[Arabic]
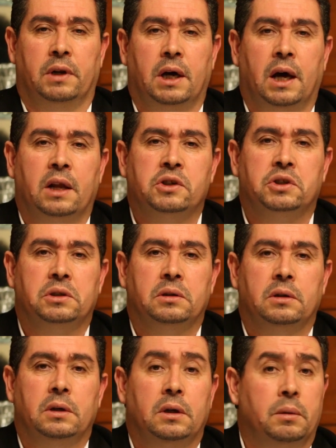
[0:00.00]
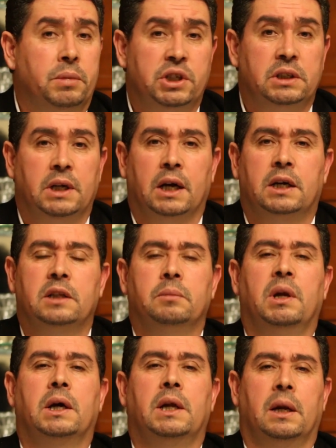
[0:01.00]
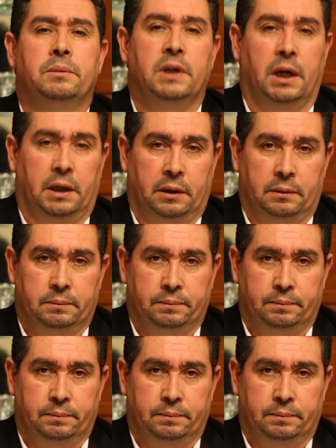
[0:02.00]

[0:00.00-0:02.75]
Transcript: الخارج باش يتأكد من الكلام تاعي